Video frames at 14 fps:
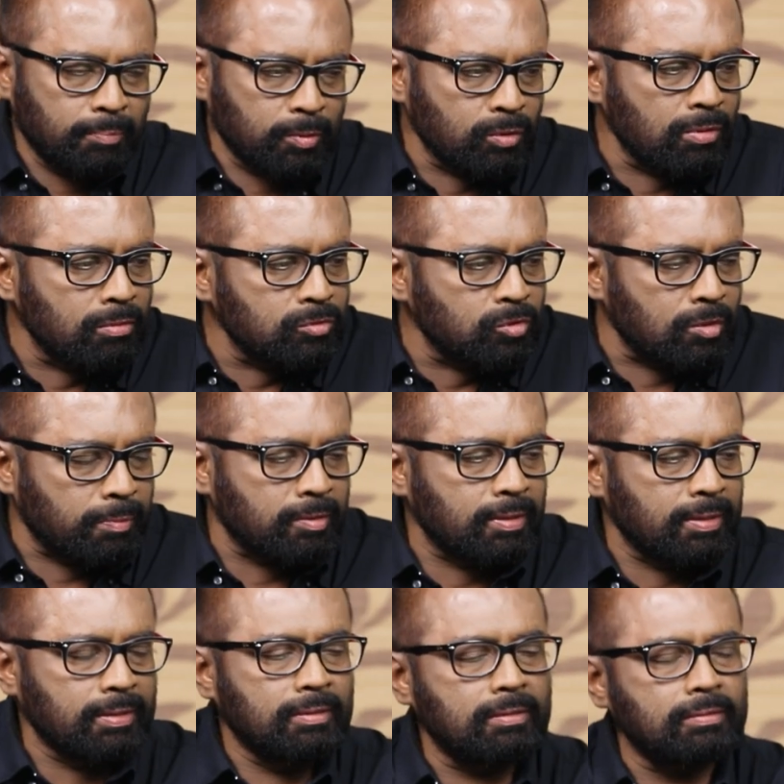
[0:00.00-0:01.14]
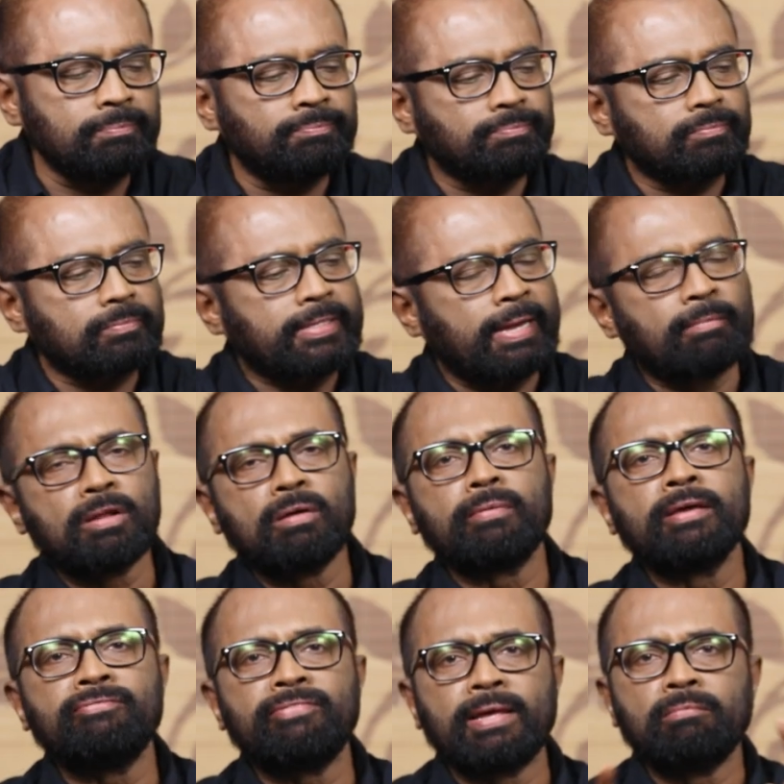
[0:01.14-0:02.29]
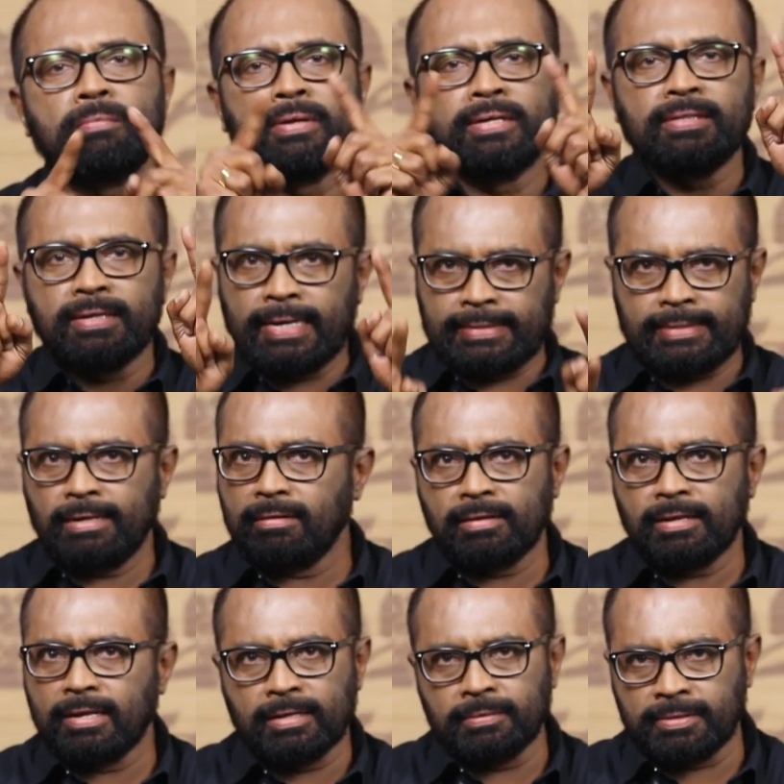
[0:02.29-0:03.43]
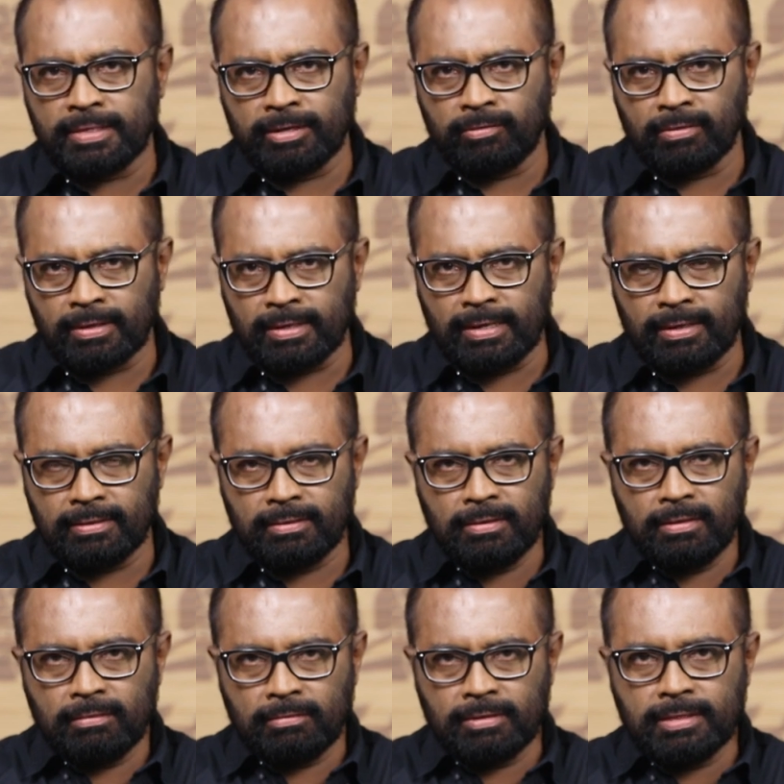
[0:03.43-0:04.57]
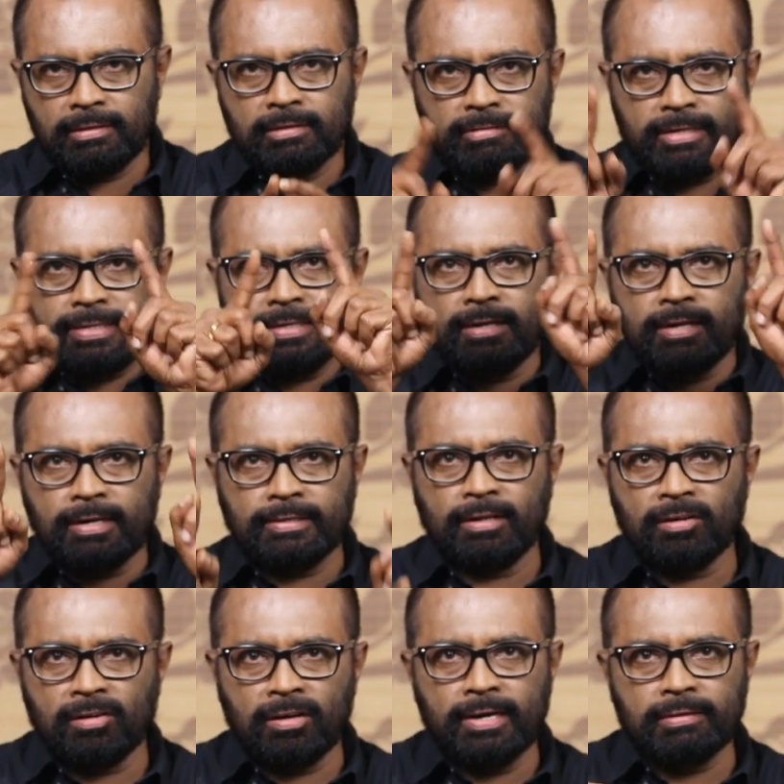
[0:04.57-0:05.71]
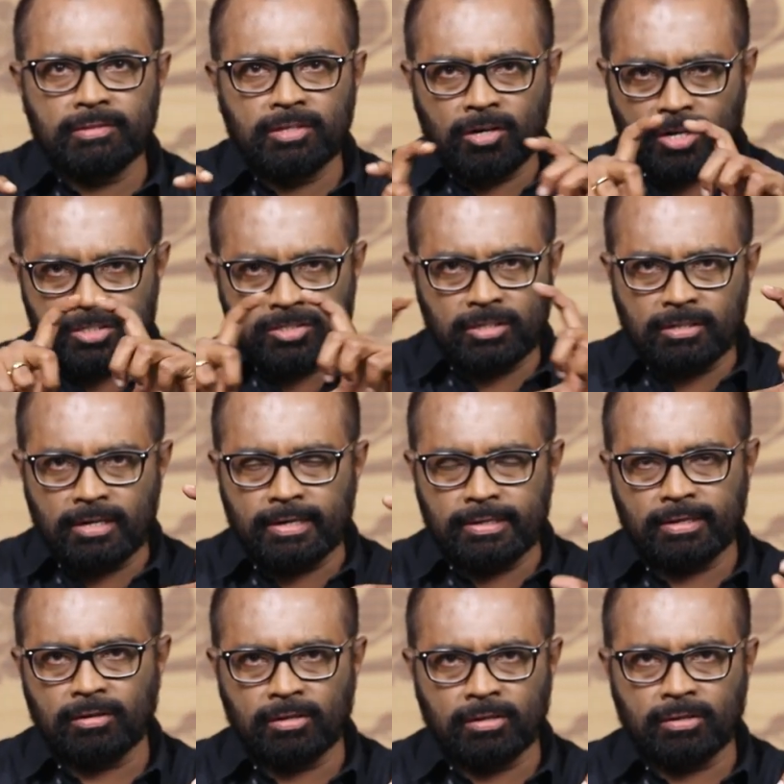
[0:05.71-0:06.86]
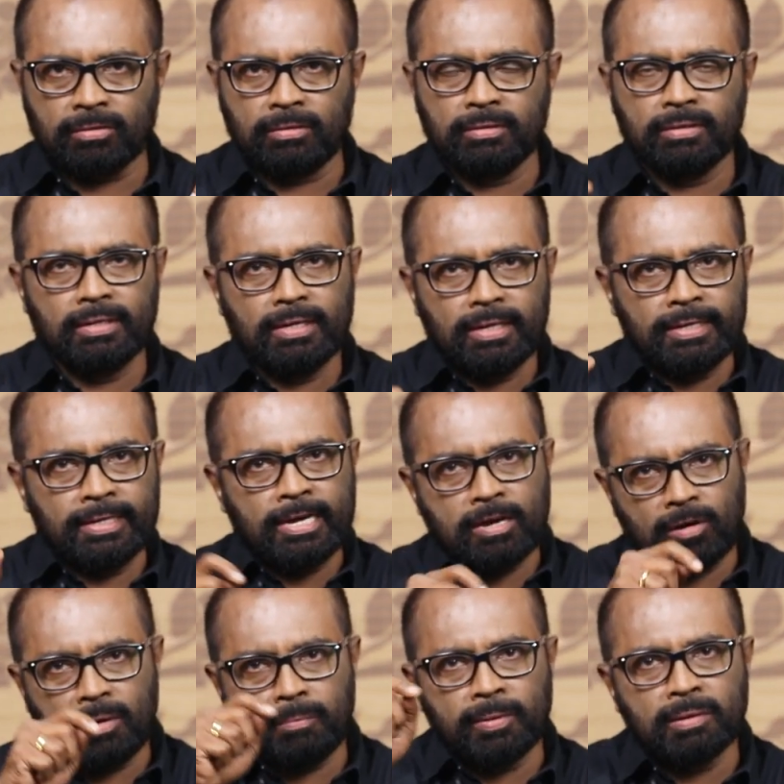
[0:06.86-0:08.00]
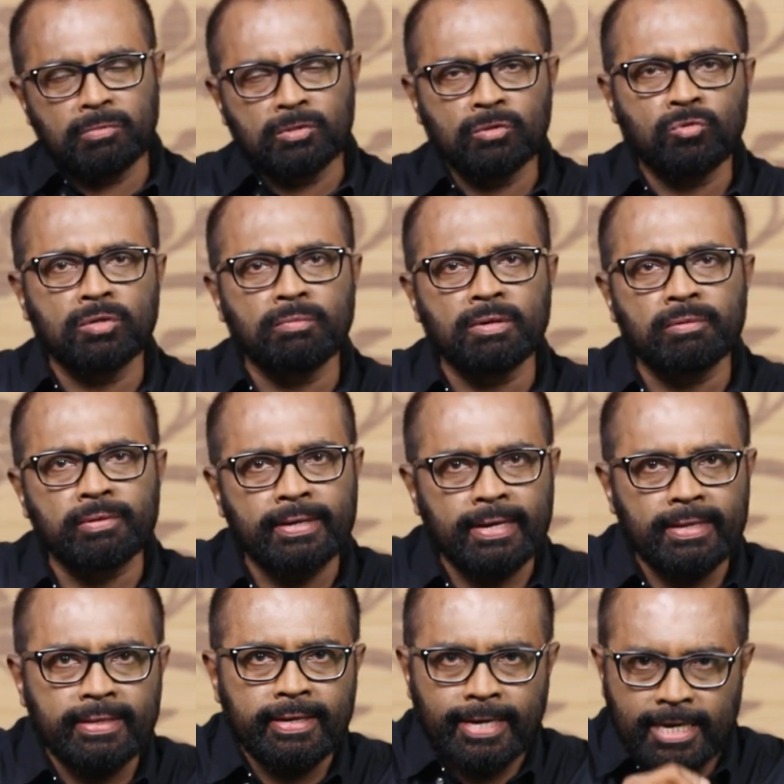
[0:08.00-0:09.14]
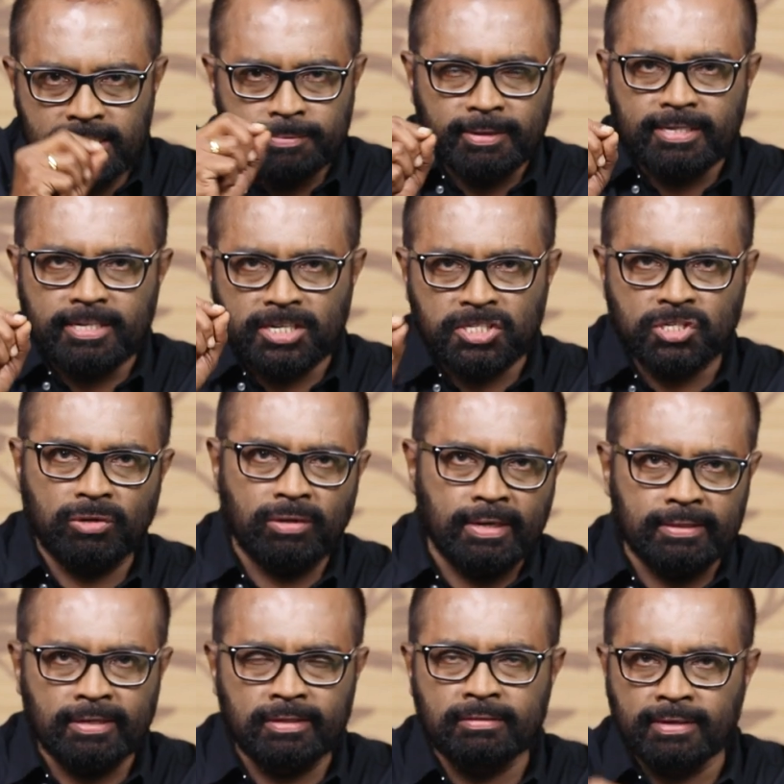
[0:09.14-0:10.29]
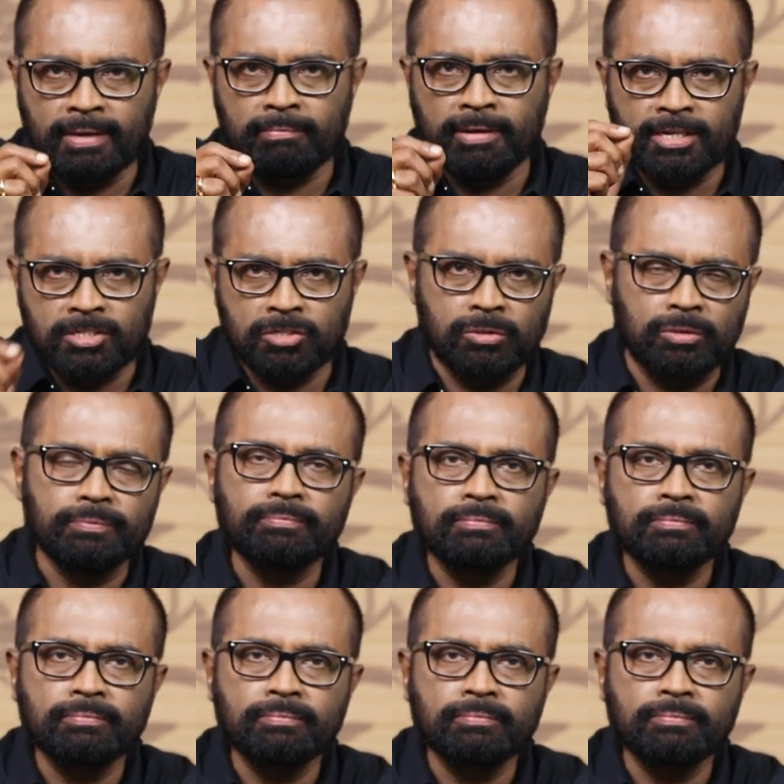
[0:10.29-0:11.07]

பொதுவாக வந்து ஒரு ஒரு கேமராவுடைய ஃப்ரேம் அப்படிங்கிறது ரெக்டாங்குலராக இருக்குது தெரியும் இல்லை ஒன்று ஒரு வெர்டிகலாக ரெக்டாங்குலர் இருக்கும் இல்லை வந்து ஹாரிசான்டல் ரெக்டாங்குலர் இருக்கும் நீங்கள் க்ராப் பண்ணும்போதும் கூடுமான வரை அதே ஆஸ்பெக்ட் ரேஷியோவில் அதாவது த்ரீ பை டூ